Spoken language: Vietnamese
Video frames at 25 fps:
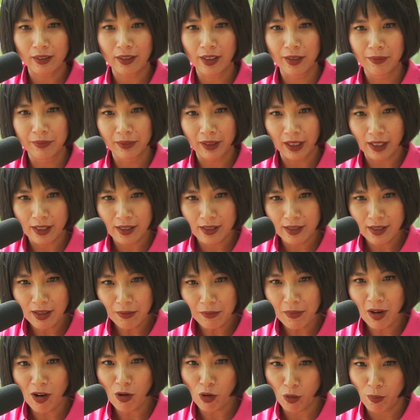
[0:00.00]
tìm thấy
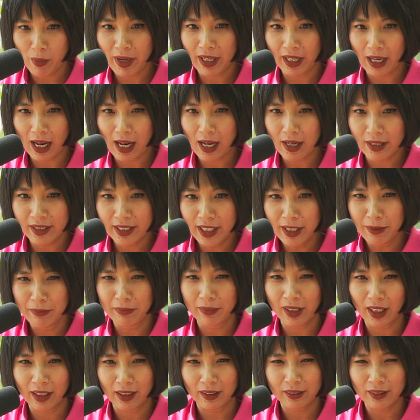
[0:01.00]
giấc mơ của mình hay là
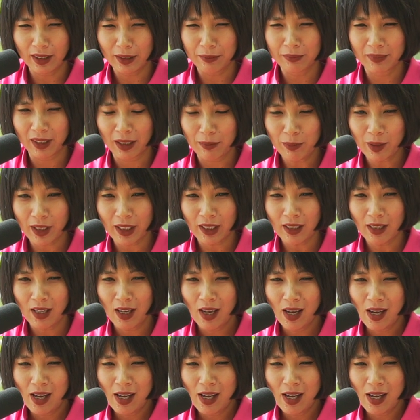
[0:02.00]
nhìn thấy tìm thấy một cái